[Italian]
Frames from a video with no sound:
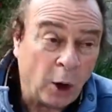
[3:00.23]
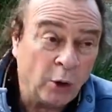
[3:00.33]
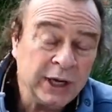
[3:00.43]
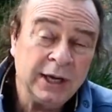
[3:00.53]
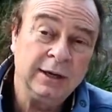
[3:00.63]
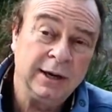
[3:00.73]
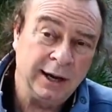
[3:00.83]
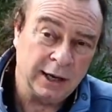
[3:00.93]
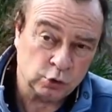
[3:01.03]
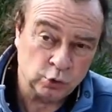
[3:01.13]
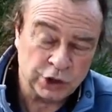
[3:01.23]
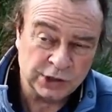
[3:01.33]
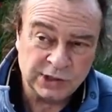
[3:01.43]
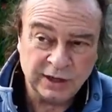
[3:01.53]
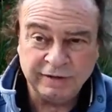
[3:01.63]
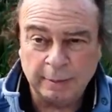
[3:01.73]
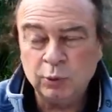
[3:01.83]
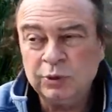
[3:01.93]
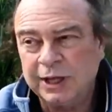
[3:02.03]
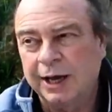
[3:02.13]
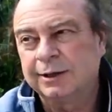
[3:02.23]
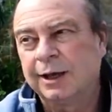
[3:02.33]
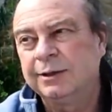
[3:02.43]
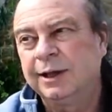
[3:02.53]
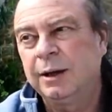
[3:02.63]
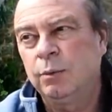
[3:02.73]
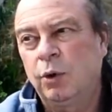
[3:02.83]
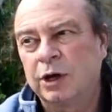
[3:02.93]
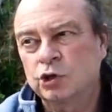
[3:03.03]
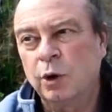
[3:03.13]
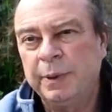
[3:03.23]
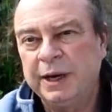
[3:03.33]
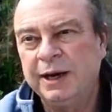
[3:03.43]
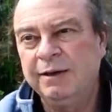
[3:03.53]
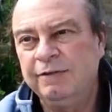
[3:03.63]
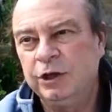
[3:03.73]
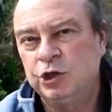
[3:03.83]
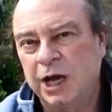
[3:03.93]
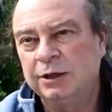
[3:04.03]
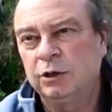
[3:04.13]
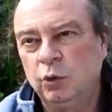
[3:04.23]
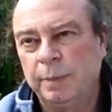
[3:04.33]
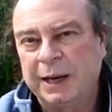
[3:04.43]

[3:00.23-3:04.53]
Poi nella successiva puntata andremo a scoprire invece altri due